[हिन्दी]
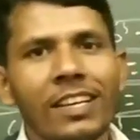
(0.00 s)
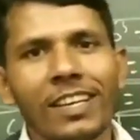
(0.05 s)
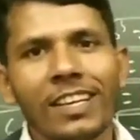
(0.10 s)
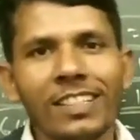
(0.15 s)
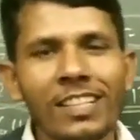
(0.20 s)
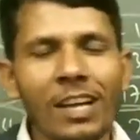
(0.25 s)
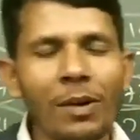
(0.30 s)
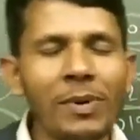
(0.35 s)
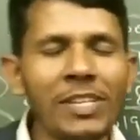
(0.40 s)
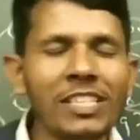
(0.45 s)

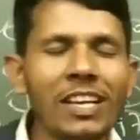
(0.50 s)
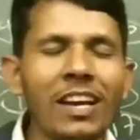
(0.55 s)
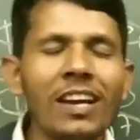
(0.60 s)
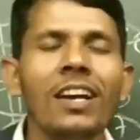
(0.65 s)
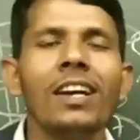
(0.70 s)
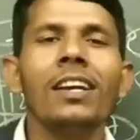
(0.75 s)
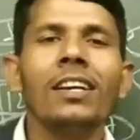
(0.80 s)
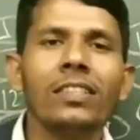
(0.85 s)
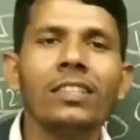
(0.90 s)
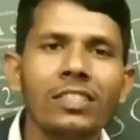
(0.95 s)
कितना बचा
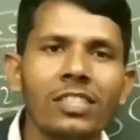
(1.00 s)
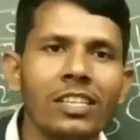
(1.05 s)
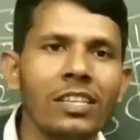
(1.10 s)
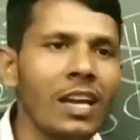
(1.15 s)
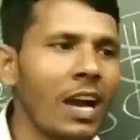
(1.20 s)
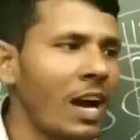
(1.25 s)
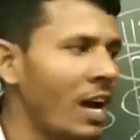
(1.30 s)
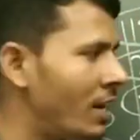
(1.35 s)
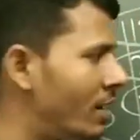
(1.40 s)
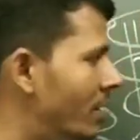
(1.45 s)

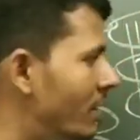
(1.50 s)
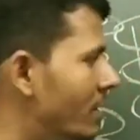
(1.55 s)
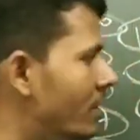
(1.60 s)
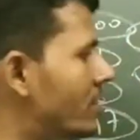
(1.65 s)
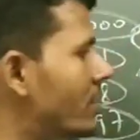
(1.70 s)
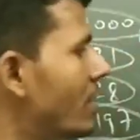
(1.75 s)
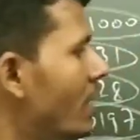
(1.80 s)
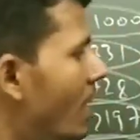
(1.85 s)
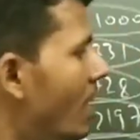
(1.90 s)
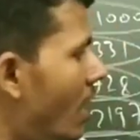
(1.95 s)

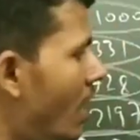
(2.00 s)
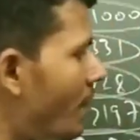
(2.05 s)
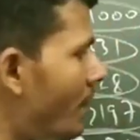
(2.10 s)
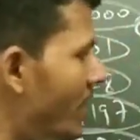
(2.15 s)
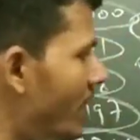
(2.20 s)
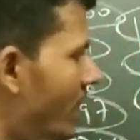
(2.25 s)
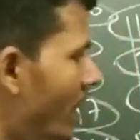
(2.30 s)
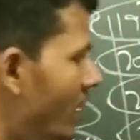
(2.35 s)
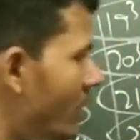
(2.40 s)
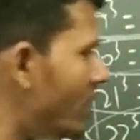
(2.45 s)
छियालीस अब
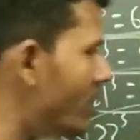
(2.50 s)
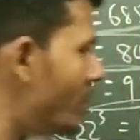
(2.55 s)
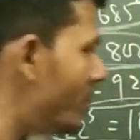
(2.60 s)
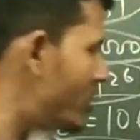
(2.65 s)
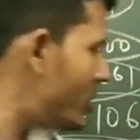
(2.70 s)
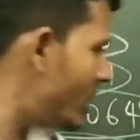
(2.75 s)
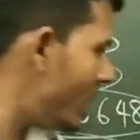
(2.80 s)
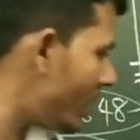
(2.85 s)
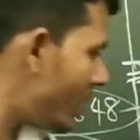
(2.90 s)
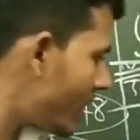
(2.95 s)
भाई अंतिम में
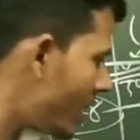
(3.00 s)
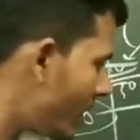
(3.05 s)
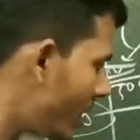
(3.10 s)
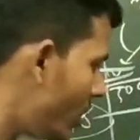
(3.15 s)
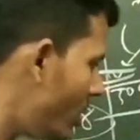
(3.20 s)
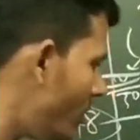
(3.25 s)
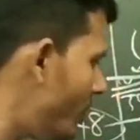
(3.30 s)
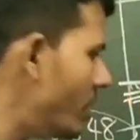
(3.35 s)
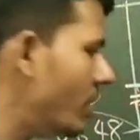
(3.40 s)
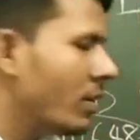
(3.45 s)
छह के
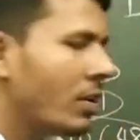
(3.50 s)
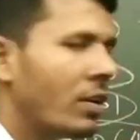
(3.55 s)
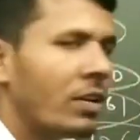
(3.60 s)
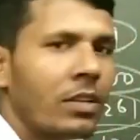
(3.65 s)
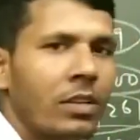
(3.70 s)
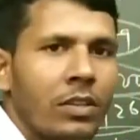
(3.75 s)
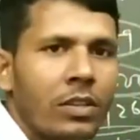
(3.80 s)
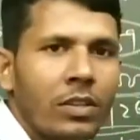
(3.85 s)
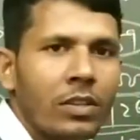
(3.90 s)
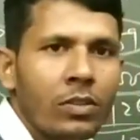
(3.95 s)
क्यूब
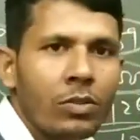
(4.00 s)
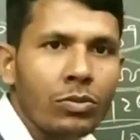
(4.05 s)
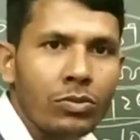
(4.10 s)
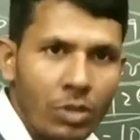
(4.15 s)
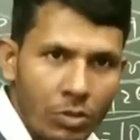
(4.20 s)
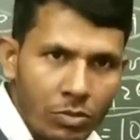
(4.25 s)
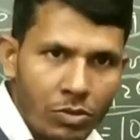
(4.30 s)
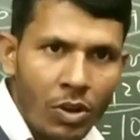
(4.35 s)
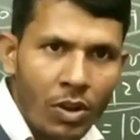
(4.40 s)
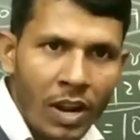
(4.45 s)
दो
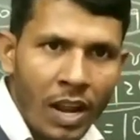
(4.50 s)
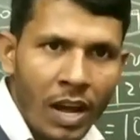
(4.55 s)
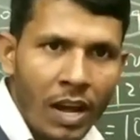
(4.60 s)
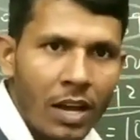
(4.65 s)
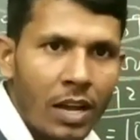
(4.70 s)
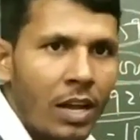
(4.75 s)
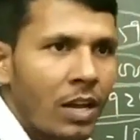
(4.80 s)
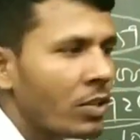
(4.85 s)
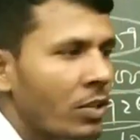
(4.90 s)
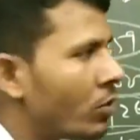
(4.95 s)
सौ सोलह
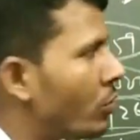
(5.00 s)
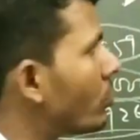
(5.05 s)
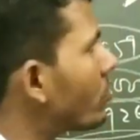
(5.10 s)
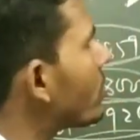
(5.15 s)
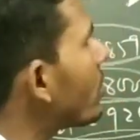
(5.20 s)
दो